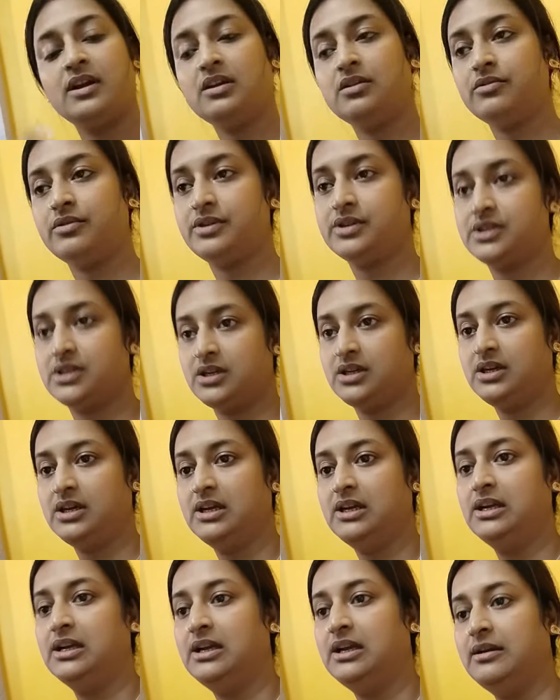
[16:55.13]
অনেক রয়েছে
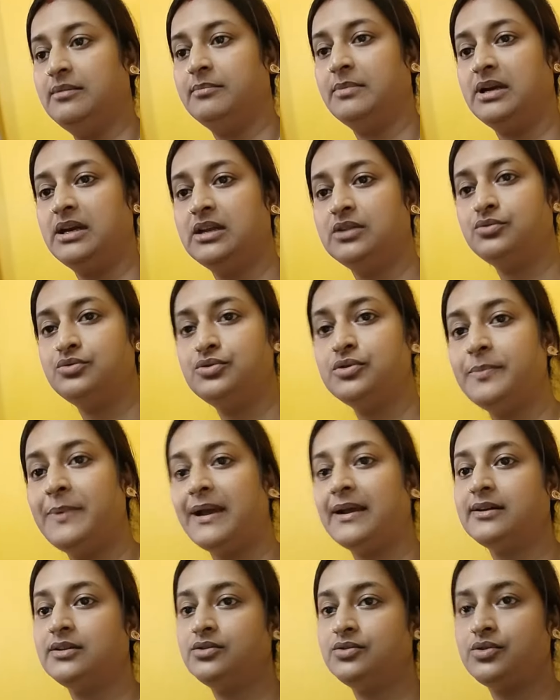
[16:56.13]
মানে দুটো
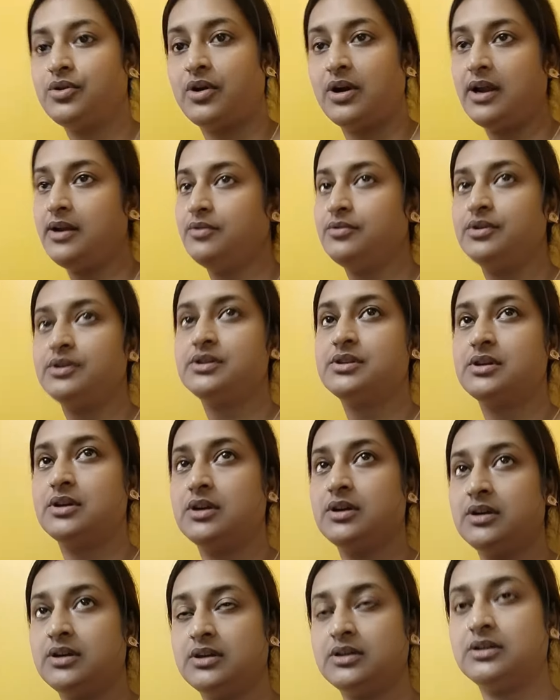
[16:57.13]
প্যাকেট তো ধরাই রয়েছে
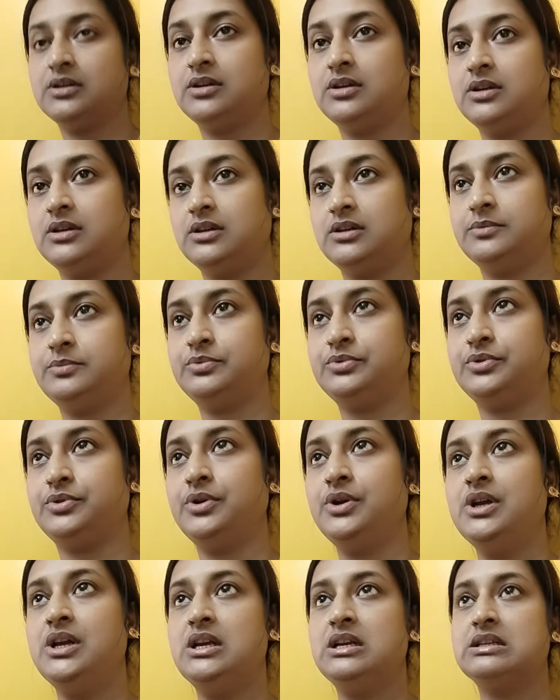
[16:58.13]
পুরো
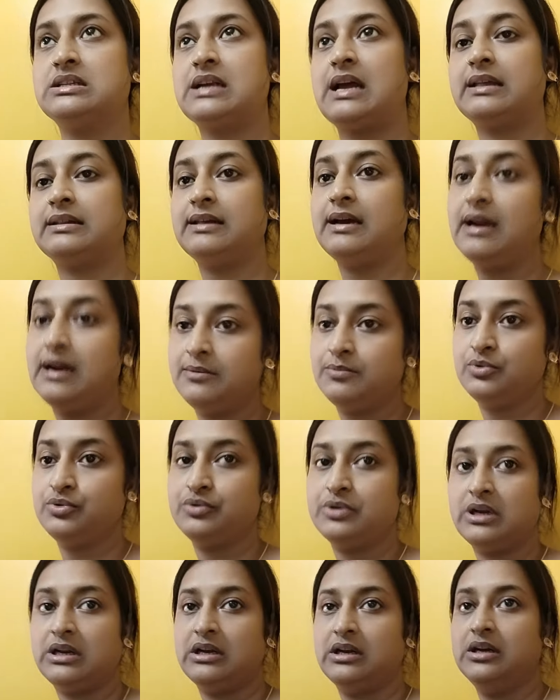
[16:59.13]
সাদা আর ব্লু
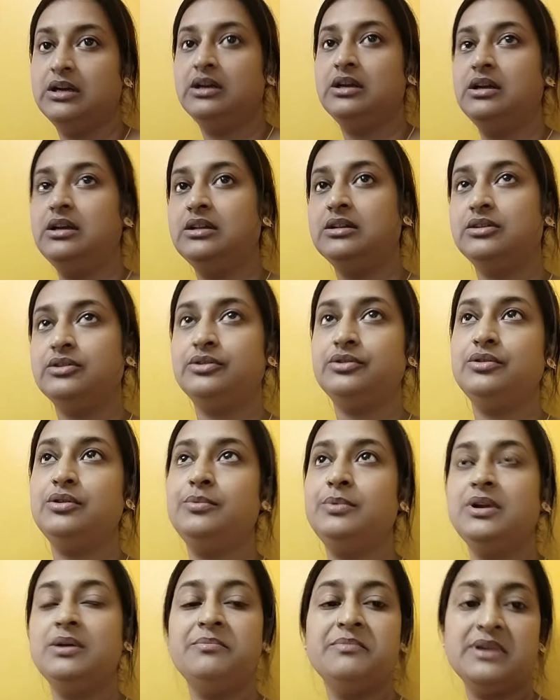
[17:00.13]
কালার তো ওগুলো
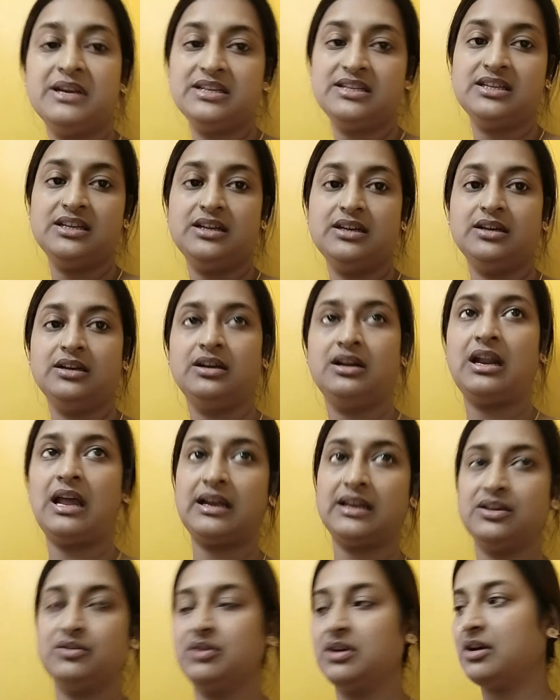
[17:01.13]
বললাম বেশি
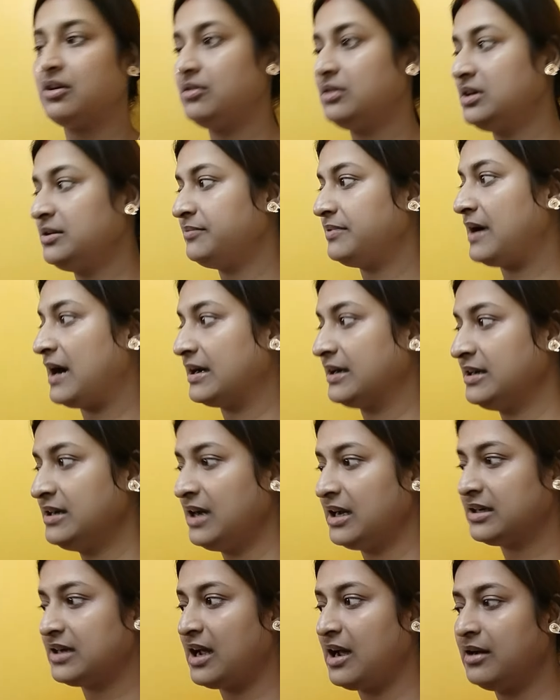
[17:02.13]
লাগিও না কারণ কি ফাটে
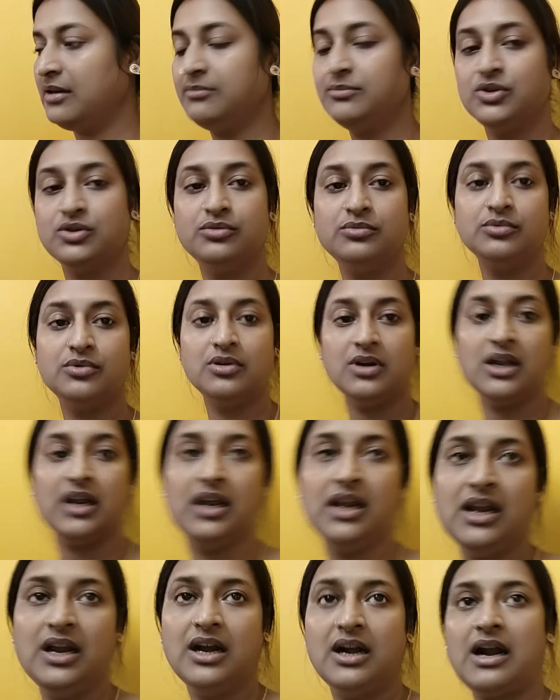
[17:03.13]
না ঠাম ধুম করে
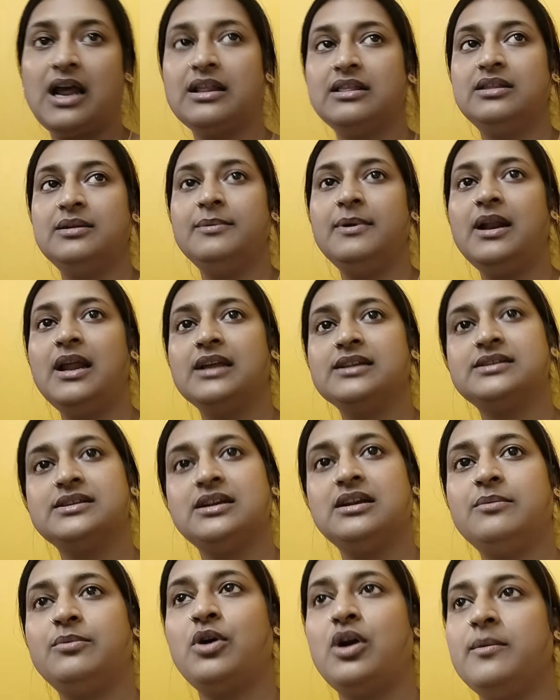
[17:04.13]
রাত্রিবেলা
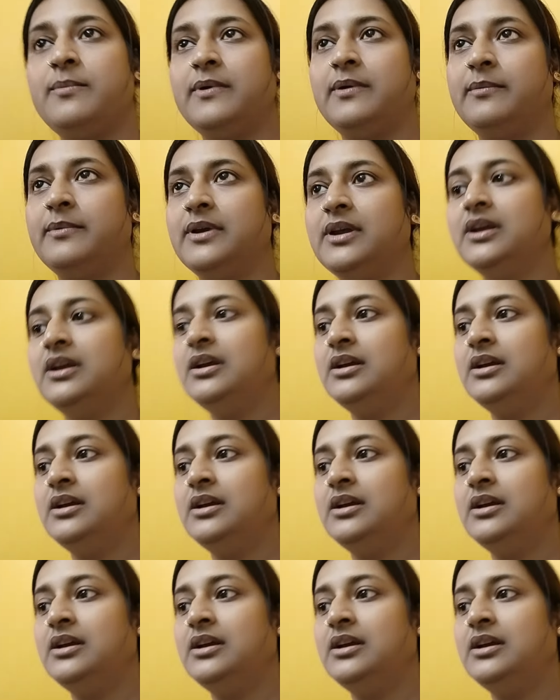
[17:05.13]
ছেলে ভয় পাবে